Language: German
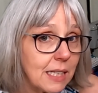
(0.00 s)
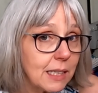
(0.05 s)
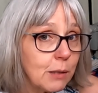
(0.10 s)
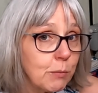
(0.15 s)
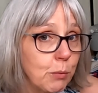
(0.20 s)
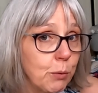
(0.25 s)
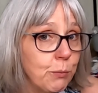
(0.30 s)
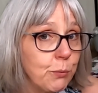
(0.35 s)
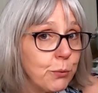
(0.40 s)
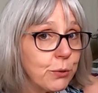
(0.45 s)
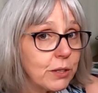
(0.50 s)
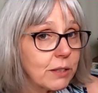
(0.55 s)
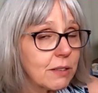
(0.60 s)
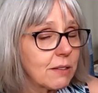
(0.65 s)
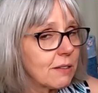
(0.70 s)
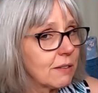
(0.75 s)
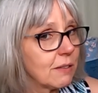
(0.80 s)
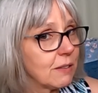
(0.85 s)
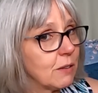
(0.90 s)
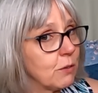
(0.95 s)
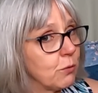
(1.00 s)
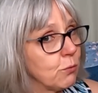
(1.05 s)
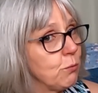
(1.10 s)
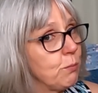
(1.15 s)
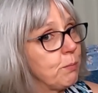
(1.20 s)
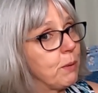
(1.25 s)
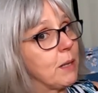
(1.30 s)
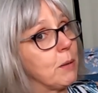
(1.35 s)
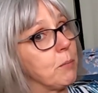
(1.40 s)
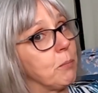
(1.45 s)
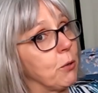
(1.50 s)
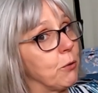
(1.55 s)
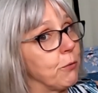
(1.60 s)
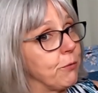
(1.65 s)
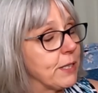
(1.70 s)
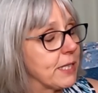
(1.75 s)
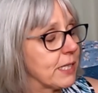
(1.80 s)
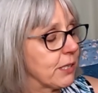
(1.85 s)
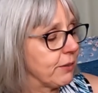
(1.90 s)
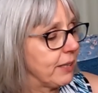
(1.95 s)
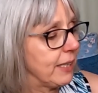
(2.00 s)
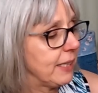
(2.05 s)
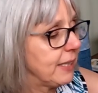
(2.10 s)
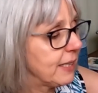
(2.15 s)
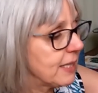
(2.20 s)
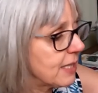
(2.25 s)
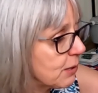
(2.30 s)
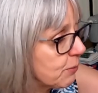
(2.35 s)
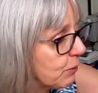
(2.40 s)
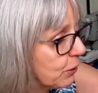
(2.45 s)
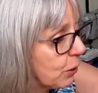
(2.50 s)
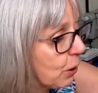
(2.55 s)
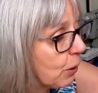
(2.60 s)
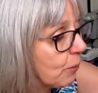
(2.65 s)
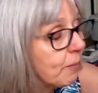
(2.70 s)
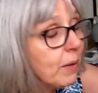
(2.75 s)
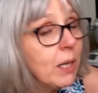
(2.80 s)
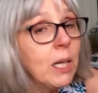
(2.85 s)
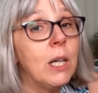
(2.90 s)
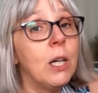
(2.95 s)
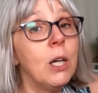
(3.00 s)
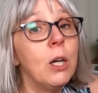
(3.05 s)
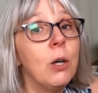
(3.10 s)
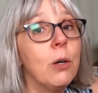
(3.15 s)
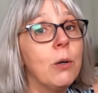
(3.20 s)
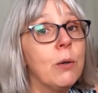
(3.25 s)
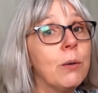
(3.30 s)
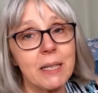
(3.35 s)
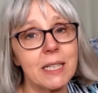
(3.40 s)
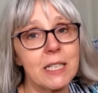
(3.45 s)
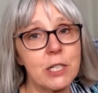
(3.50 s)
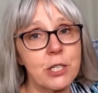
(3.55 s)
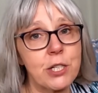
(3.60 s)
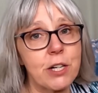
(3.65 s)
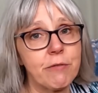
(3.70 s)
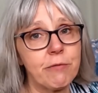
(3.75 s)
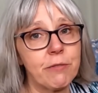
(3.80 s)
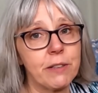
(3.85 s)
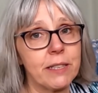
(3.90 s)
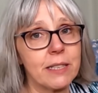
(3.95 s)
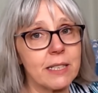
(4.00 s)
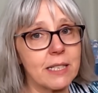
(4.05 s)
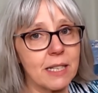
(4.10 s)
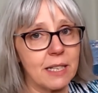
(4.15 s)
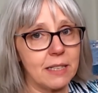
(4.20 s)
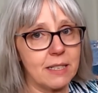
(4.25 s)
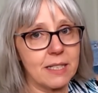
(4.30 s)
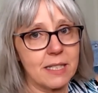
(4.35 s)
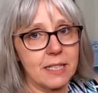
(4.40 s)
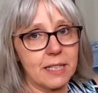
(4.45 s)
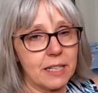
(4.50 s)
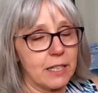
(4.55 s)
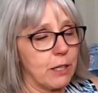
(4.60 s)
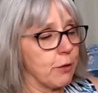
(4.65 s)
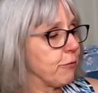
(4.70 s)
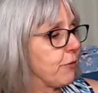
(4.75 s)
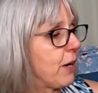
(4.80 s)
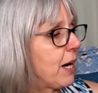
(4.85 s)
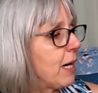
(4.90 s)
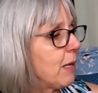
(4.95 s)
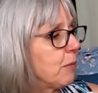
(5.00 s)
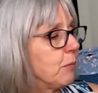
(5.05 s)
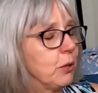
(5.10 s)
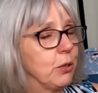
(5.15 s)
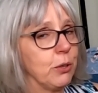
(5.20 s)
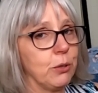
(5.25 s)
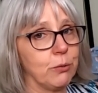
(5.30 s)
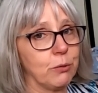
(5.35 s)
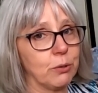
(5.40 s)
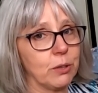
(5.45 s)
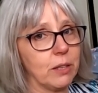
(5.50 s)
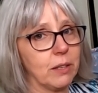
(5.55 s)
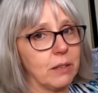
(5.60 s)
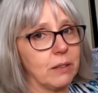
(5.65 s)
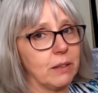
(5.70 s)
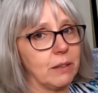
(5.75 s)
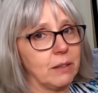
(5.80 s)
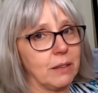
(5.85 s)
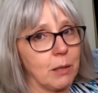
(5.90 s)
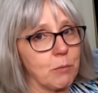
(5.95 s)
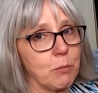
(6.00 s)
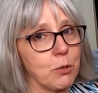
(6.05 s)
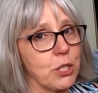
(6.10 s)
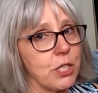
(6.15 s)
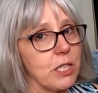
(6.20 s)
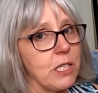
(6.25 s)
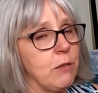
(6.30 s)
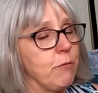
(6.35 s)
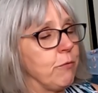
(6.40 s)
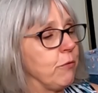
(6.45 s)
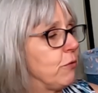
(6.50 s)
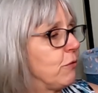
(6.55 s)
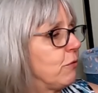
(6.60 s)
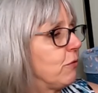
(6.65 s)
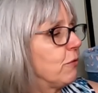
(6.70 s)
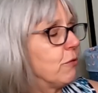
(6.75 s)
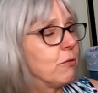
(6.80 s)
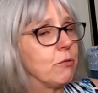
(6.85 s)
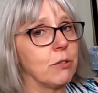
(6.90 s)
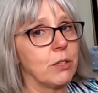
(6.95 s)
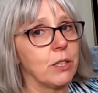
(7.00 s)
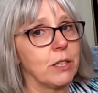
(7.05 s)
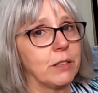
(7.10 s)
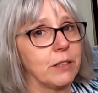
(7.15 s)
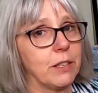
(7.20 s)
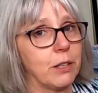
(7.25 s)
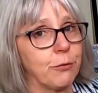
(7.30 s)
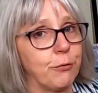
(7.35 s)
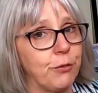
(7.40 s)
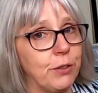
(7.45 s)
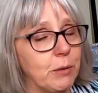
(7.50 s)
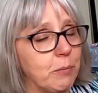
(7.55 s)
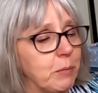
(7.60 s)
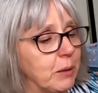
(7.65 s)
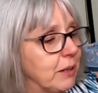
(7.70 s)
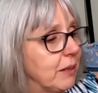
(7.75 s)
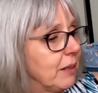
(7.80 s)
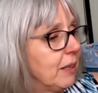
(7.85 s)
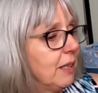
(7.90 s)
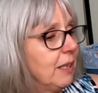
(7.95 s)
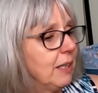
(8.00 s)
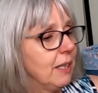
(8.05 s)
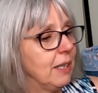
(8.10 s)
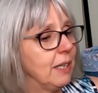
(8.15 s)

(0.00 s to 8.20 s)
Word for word: lange bemüht, das super professionell hinzubekommen. Manche schaffen das alles in einer Farbe oder nach Motiven oder nach Firmen.